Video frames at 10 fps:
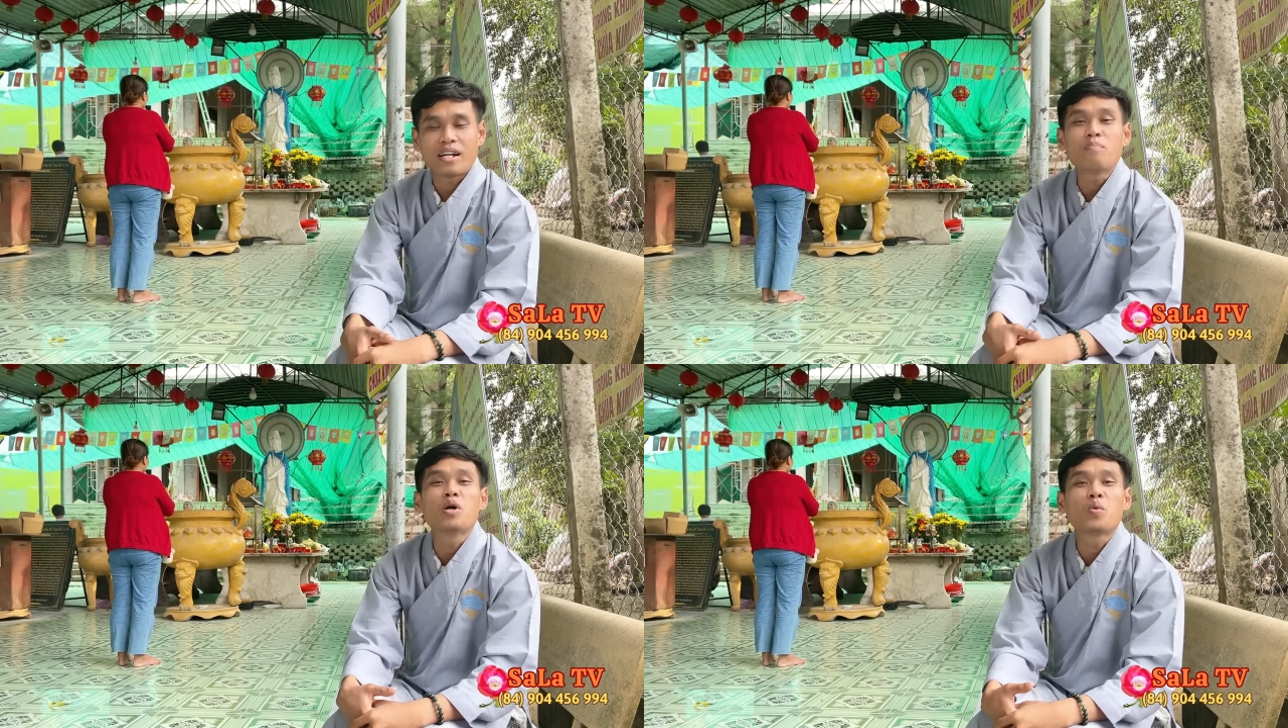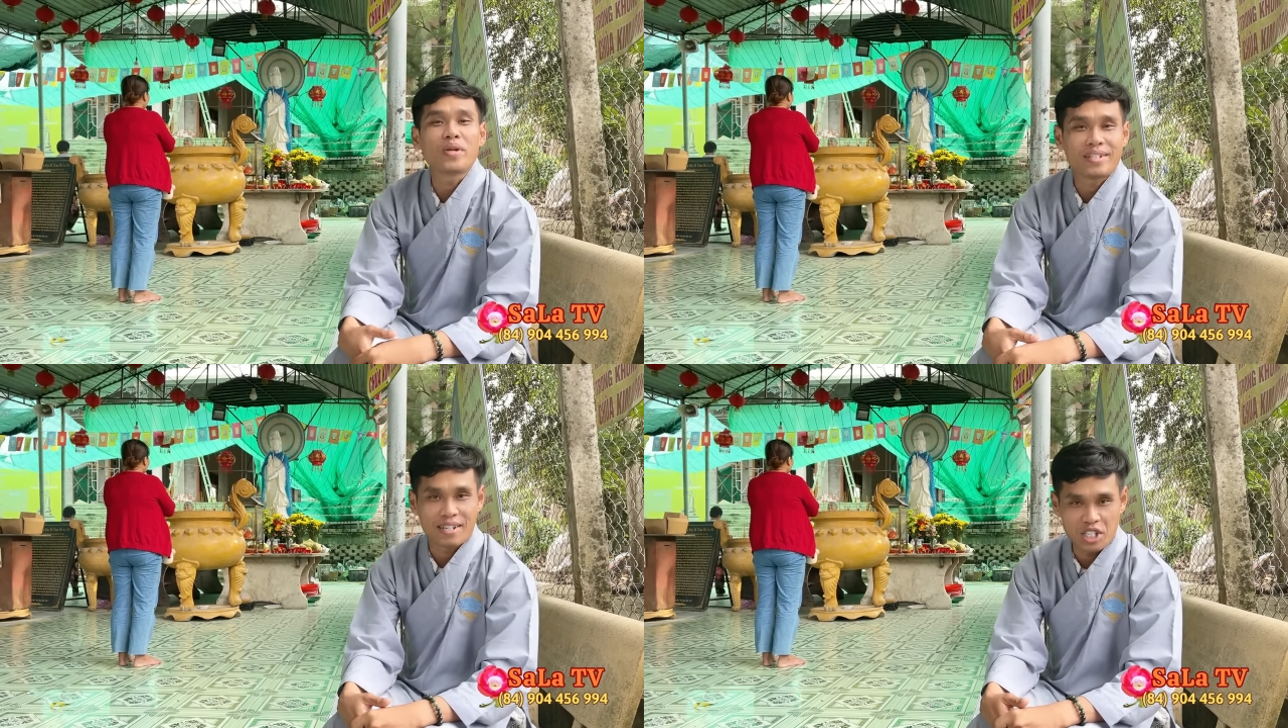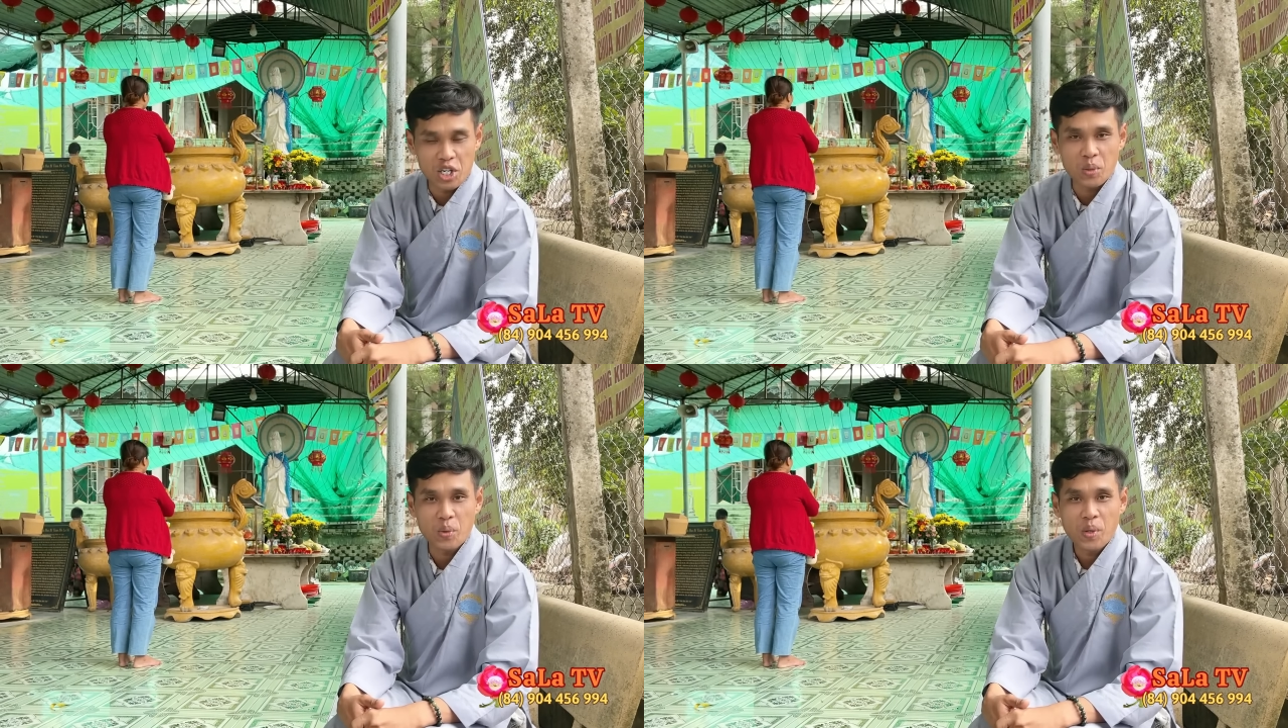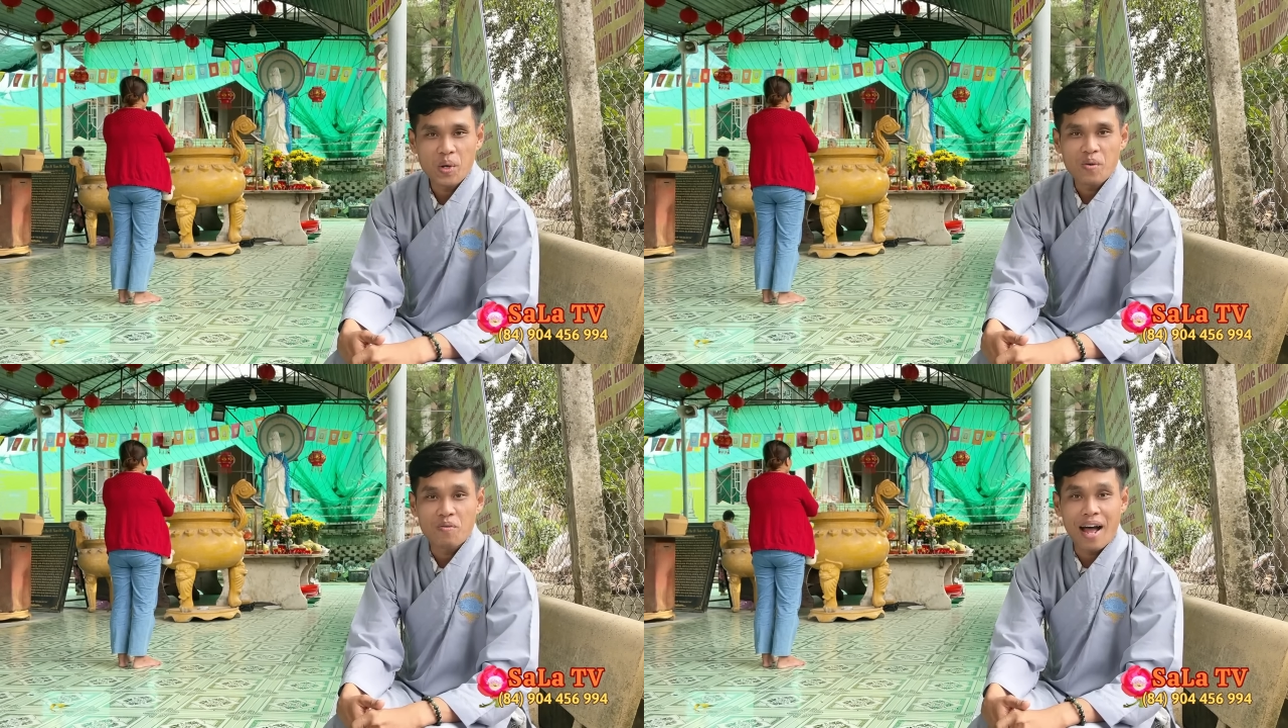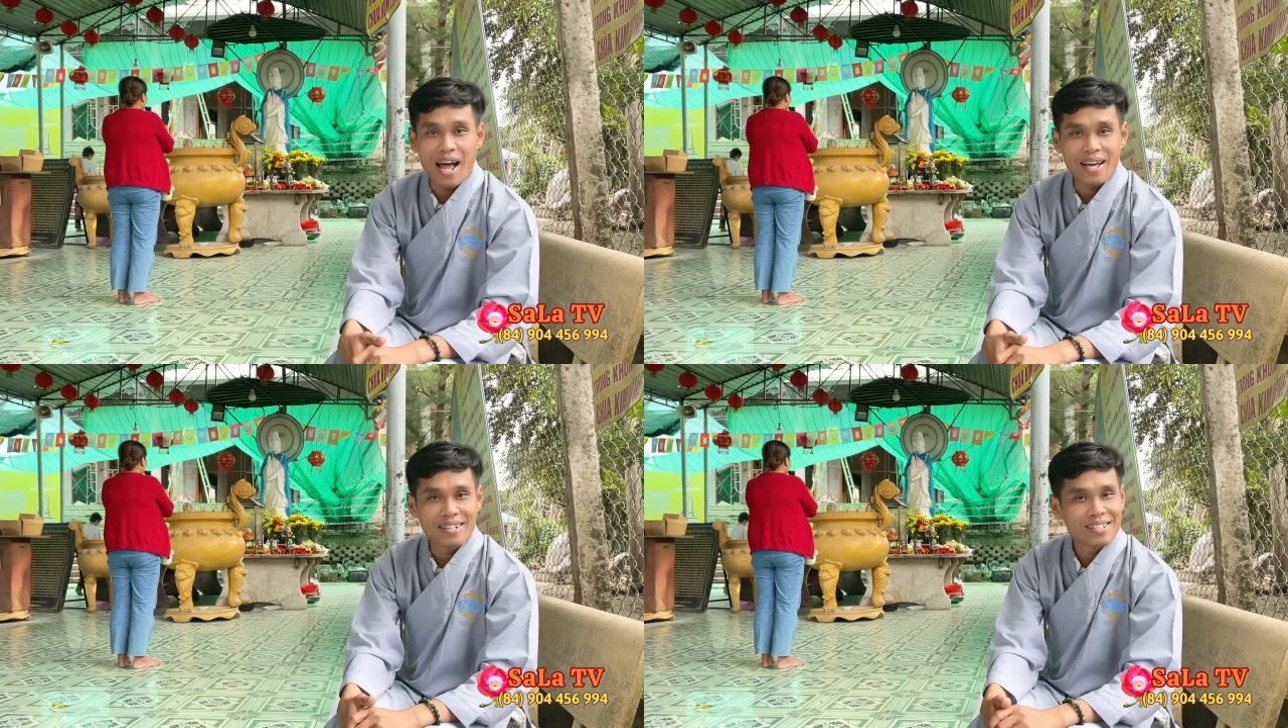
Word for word: Cảm ơn quý vị thật nhiều và